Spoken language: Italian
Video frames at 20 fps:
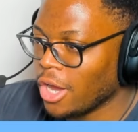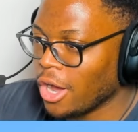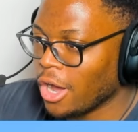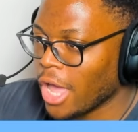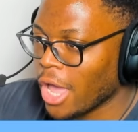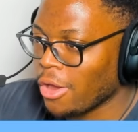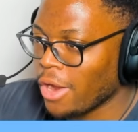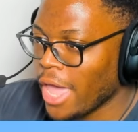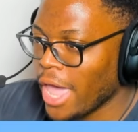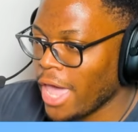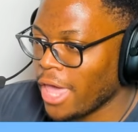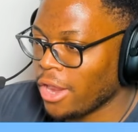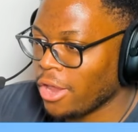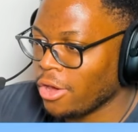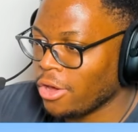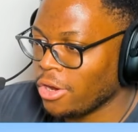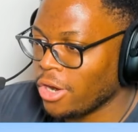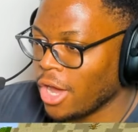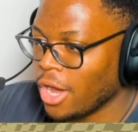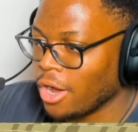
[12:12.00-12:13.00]
No, è un
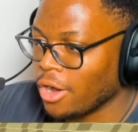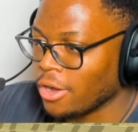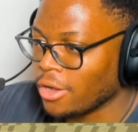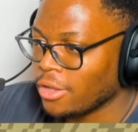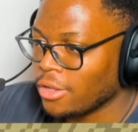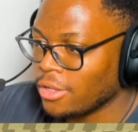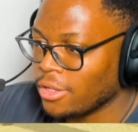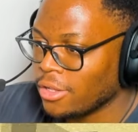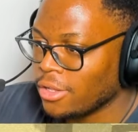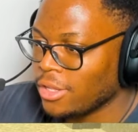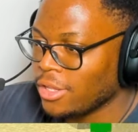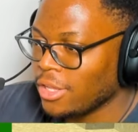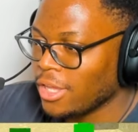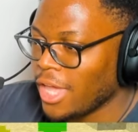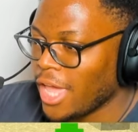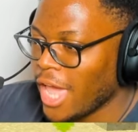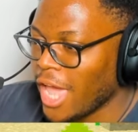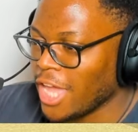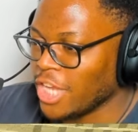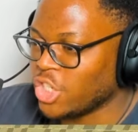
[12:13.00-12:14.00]
aereo? No.
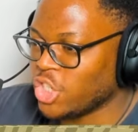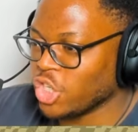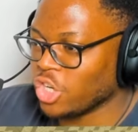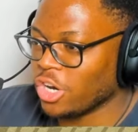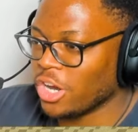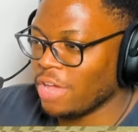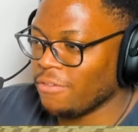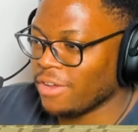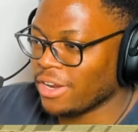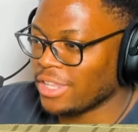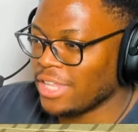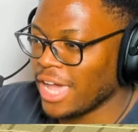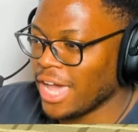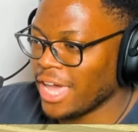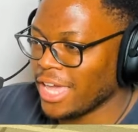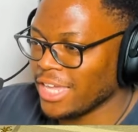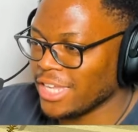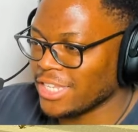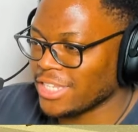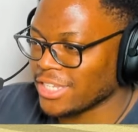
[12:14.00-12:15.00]
È Gino Never
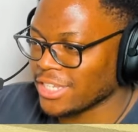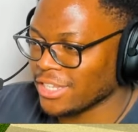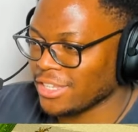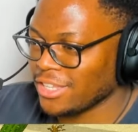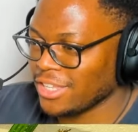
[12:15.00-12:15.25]
Dies.